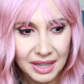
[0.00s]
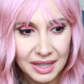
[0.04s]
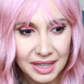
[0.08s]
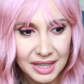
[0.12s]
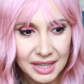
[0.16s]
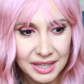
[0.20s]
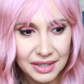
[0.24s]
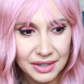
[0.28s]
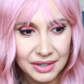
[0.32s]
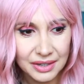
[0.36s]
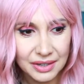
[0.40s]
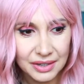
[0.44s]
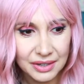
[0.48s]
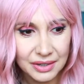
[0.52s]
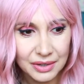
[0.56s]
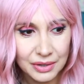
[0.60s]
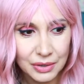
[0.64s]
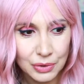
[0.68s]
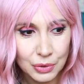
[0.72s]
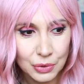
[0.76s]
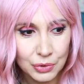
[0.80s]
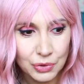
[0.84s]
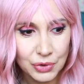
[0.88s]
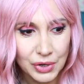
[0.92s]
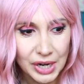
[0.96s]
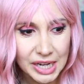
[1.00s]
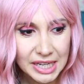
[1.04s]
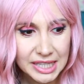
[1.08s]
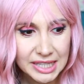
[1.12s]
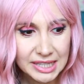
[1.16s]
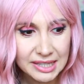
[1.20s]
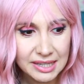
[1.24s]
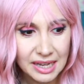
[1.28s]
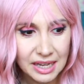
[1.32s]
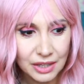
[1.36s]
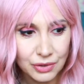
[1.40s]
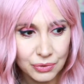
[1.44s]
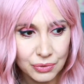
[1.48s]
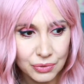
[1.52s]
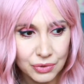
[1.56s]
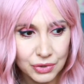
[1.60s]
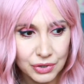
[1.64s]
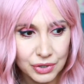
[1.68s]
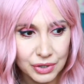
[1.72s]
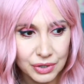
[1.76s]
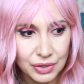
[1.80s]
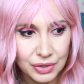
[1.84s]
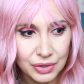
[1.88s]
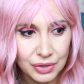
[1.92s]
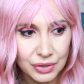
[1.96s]
Et euh, au-delà de ça, donc,
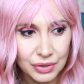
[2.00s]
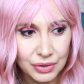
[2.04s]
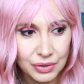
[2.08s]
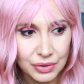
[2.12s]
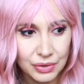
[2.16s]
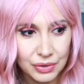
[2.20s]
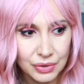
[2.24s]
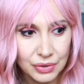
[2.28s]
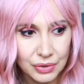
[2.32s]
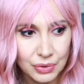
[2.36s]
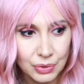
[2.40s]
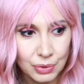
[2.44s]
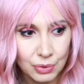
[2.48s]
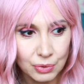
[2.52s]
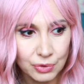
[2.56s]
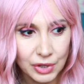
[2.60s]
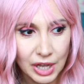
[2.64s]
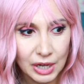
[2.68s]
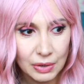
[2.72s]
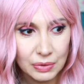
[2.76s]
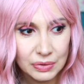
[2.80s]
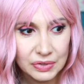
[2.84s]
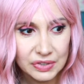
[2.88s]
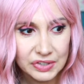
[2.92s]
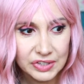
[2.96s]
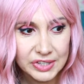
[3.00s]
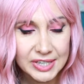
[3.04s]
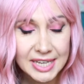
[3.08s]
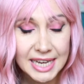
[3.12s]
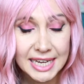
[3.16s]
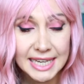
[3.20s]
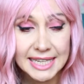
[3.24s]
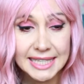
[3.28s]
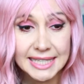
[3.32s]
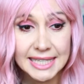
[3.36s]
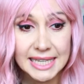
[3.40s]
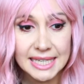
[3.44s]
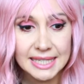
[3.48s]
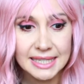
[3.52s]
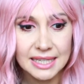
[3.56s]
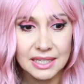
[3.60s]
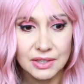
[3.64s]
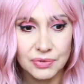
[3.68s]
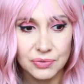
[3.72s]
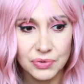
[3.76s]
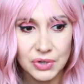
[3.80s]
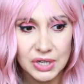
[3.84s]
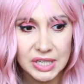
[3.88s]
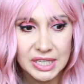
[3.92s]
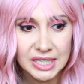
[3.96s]
on a aussi accès
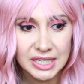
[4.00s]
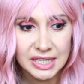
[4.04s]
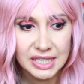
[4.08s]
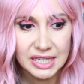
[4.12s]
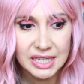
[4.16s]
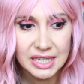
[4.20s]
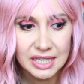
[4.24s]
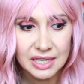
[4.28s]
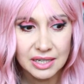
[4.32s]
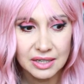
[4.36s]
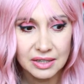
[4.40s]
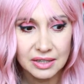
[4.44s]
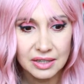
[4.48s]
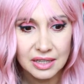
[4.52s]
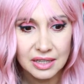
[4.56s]
cette fois-ci